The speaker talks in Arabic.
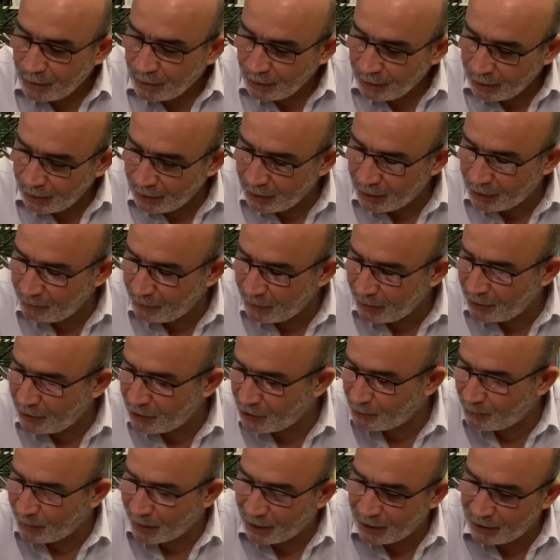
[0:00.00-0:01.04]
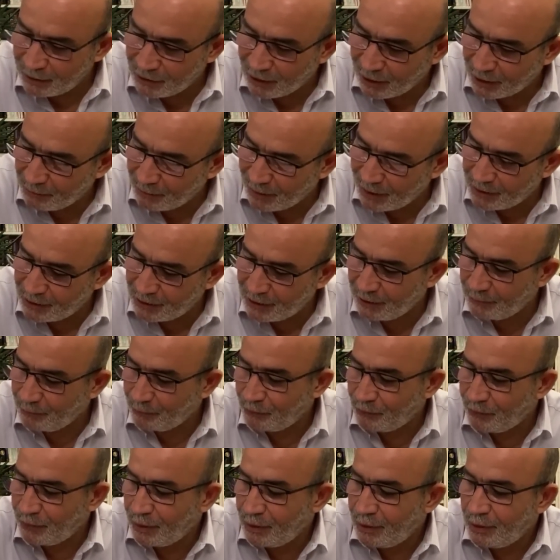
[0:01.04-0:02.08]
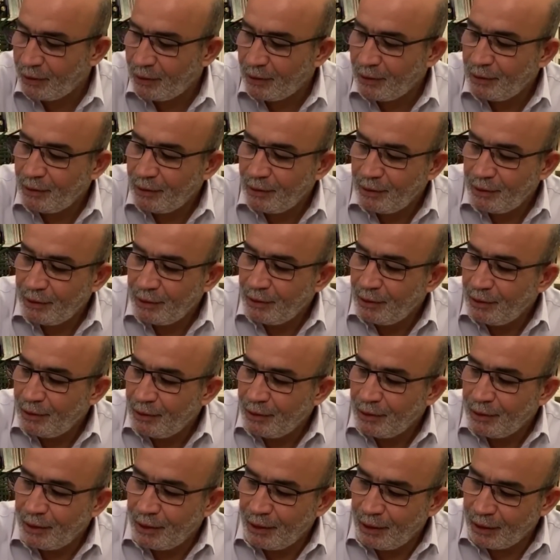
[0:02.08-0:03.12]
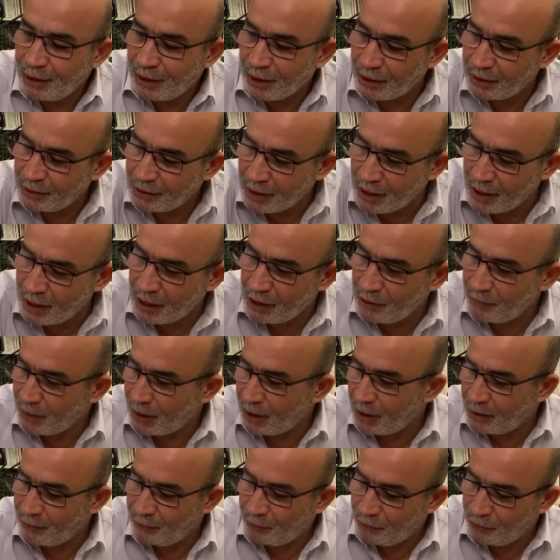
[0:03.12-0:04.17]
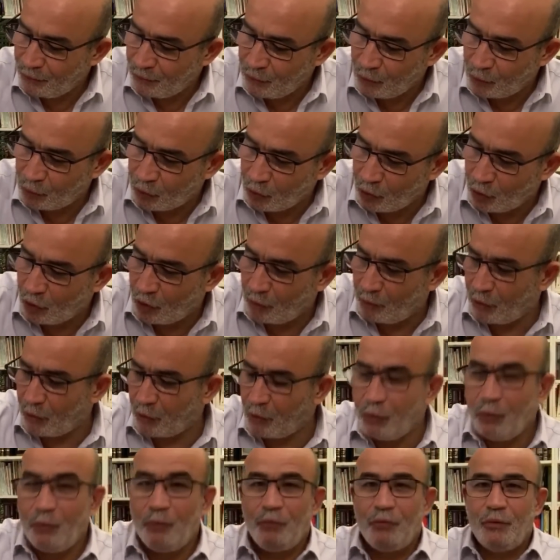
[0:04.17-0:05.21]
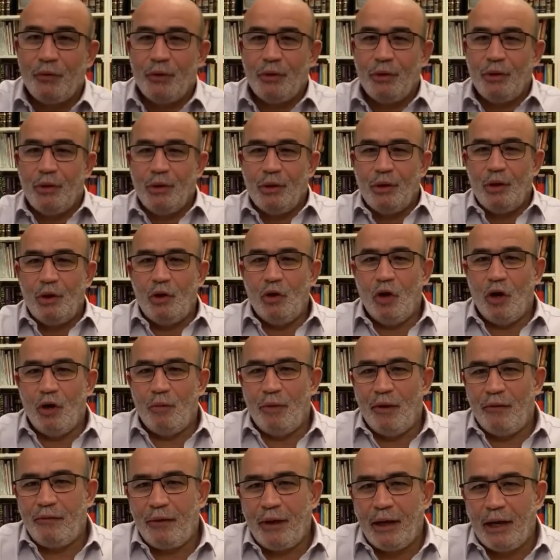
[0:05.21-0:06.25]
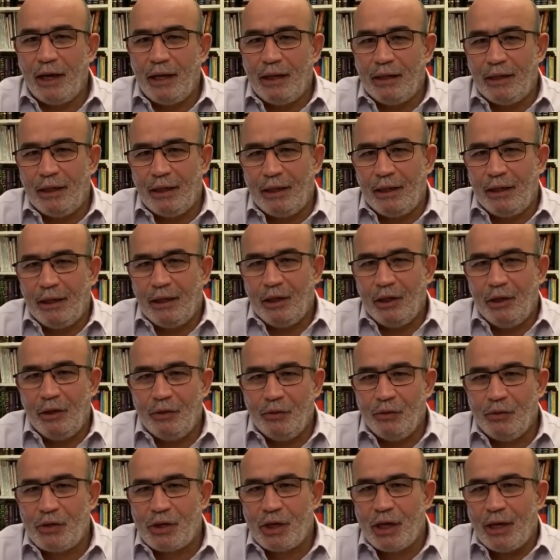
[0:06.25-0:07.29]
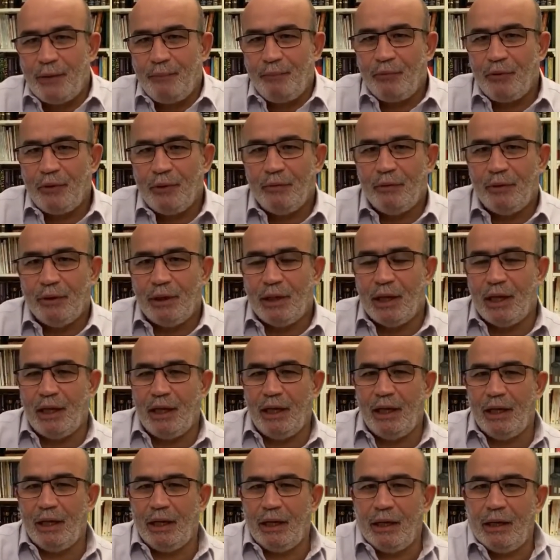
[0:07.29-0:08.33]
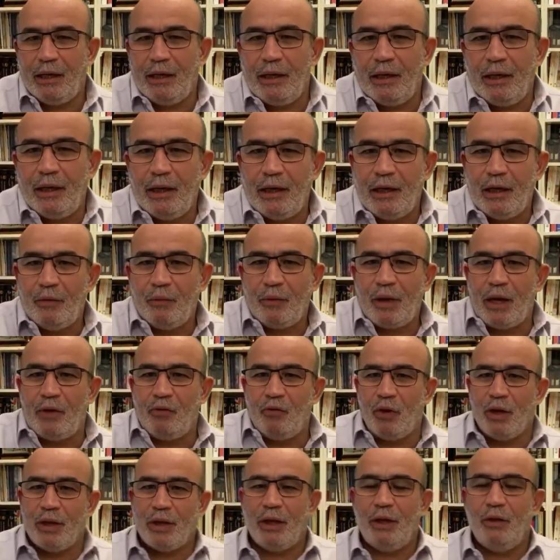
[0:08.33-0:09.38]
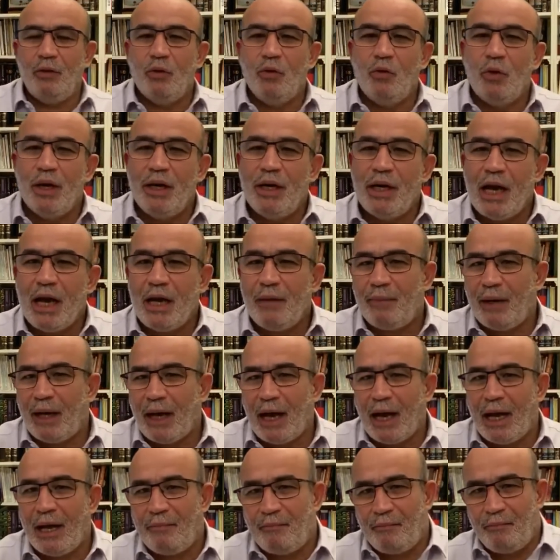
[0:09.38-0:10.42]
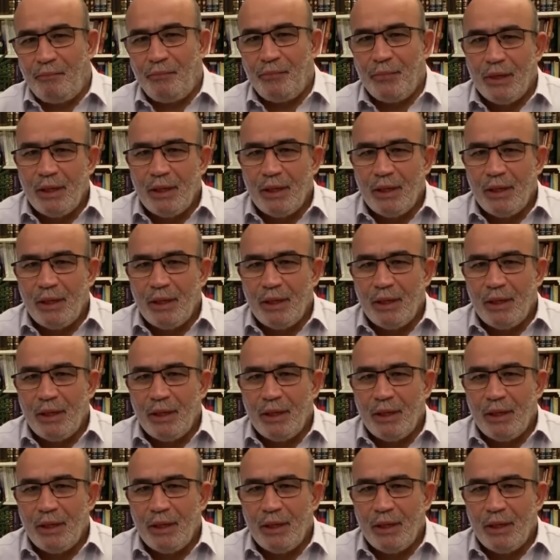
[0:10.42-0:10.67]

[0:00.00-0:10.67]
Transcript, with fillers: اذا بالنسبه لي زقماتي اللي كان دائما وطول عمره لعبه في ايدي الحنوشه والدليل انهم كانوا واضعينه هو النائب العام